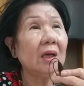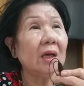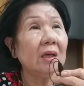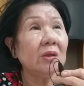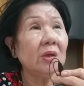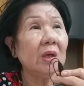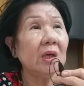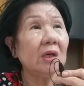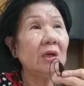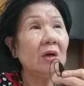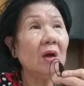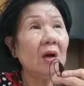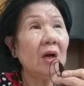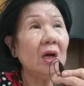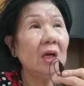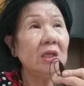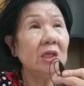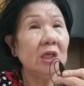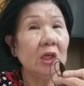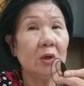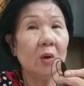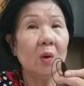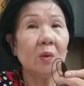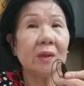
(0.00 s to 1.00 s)
Cái chuyện đó hình
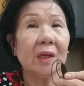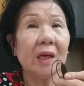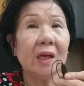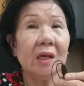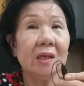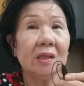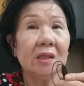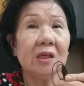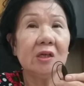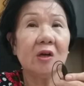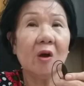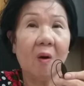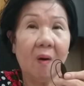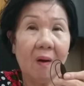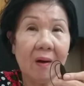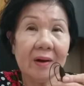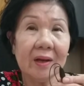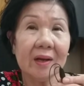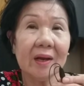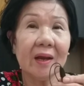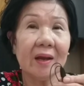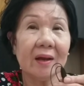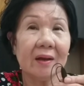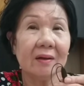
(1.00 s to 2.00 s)
như cô thấy hình như có đó
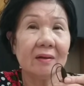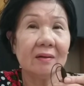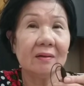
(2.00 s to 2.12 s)
nha.